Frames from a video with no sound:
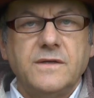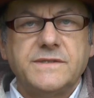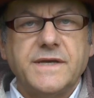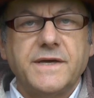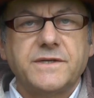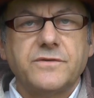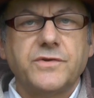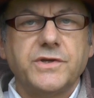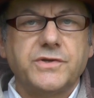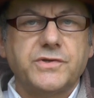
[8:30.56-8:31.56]
Sate
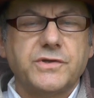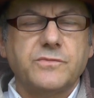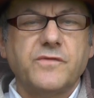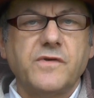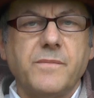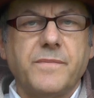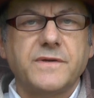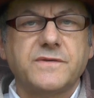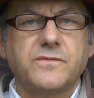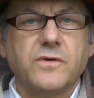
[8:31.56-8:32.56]
Rich. Mówiłem
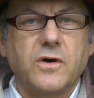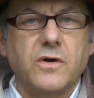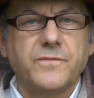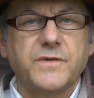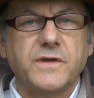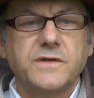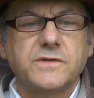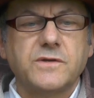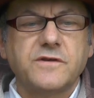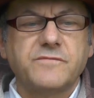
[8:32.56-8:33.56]
Państwu o tej
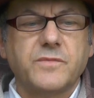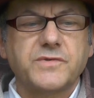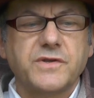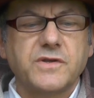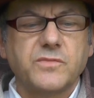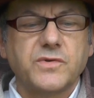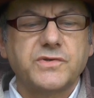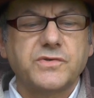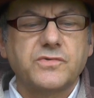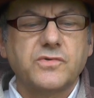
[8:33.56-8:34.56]
historii w poprzednim
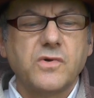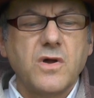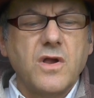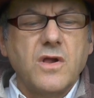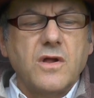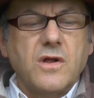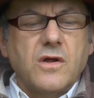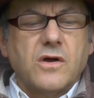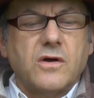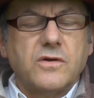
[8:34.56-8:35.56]
odcinku
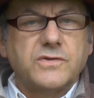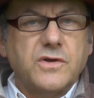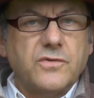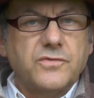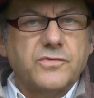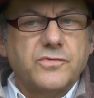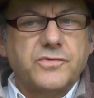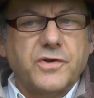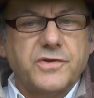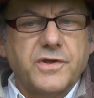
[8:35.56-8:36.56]
Horyzontu.
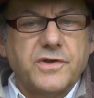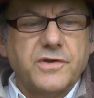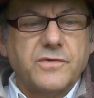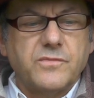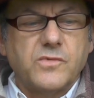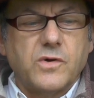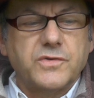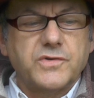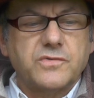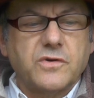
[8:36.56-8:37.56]
To ten
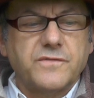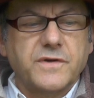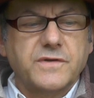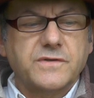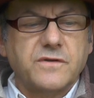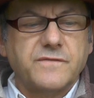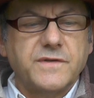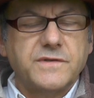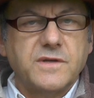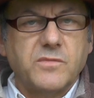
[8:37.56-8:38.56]
młody człowiek z
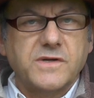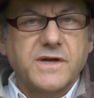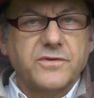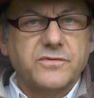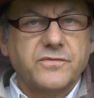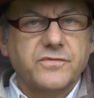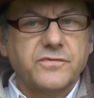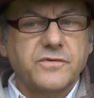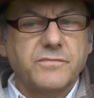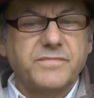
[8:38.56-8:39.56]
konwencji demokratów,
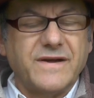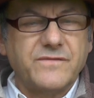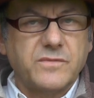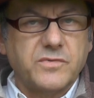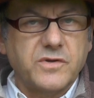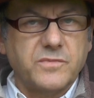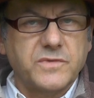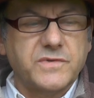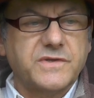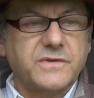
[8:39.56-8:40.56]
który
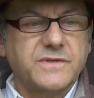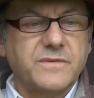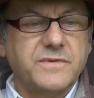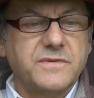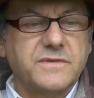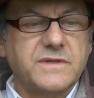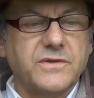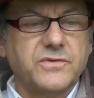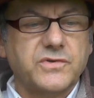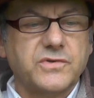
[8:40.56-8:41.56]
prawdopodobnie został zabity
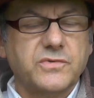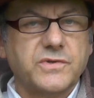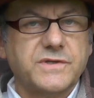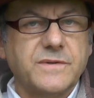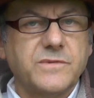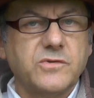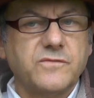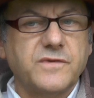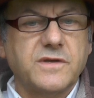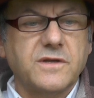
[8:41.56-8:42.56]
za to, że
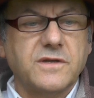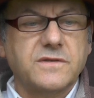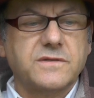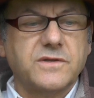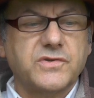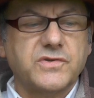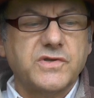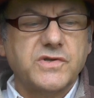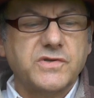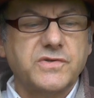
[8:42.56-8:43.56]
udostępnił Wikileaks te
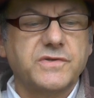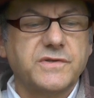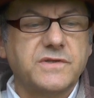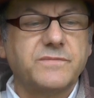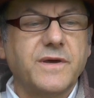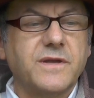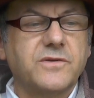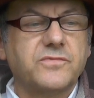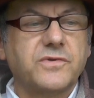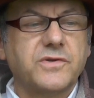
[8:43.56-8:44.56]
30 tysięcy
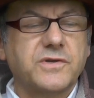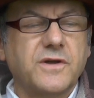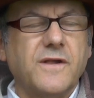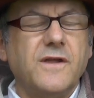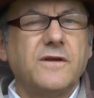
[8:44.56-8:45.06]
maili, które się